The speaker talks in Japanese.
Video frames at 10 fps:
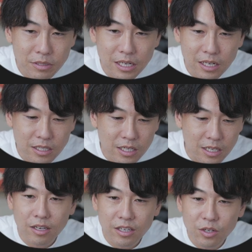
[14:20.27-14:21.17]
さら
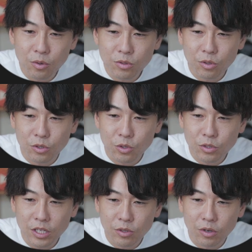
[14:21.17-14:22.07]
に色温度の調
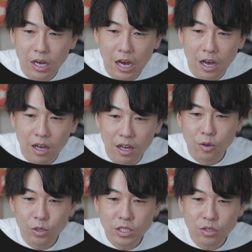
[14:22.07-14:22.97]
整とか
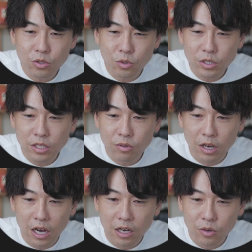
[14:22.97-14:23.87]
露出の調整と
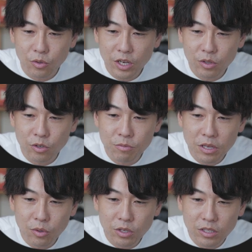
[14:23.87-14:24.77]
かこの辺の
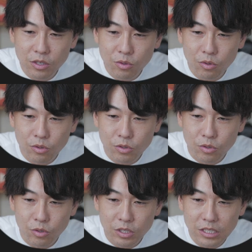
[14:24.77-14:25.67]
ルメ取りっていうところを
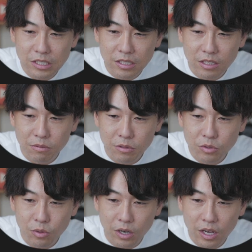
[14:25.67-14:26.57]
ちょっといじっていってみま
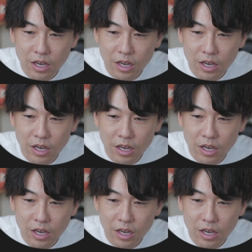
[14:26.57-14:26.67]
しょうかね